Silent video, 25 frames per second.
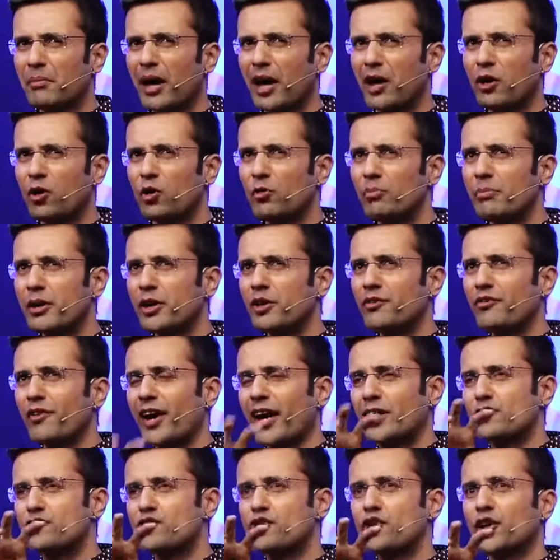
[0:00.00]
मान लो
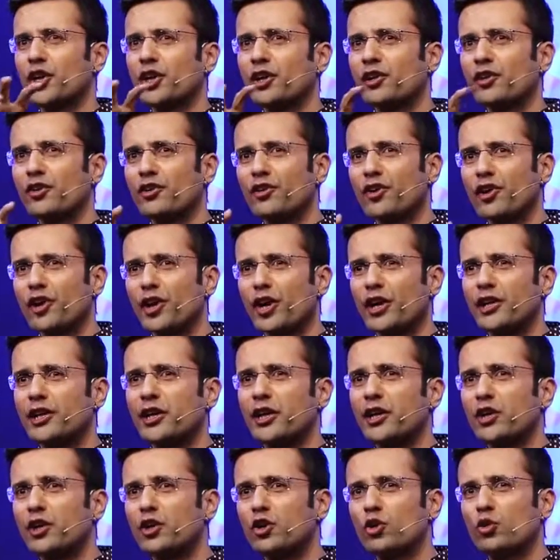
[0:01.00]
मैन्युफैक्चरिंग
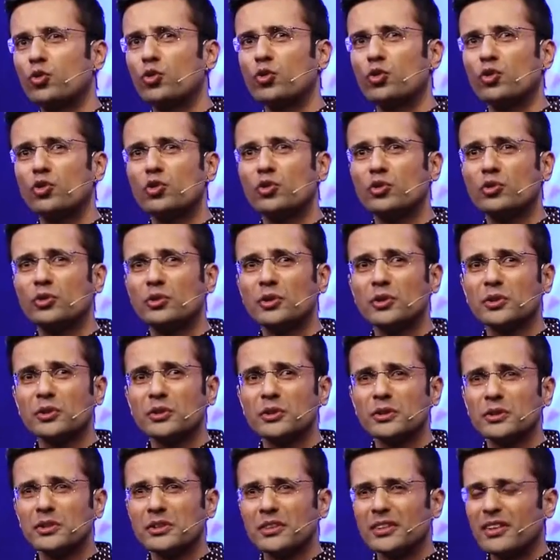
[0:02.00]
रिलेटेड टू
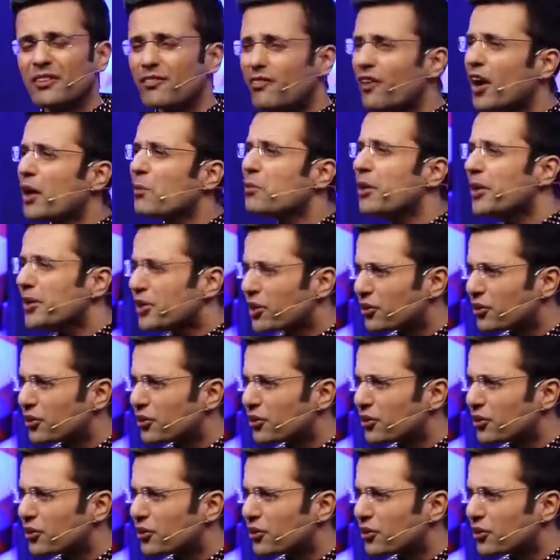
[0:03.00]
फार्मा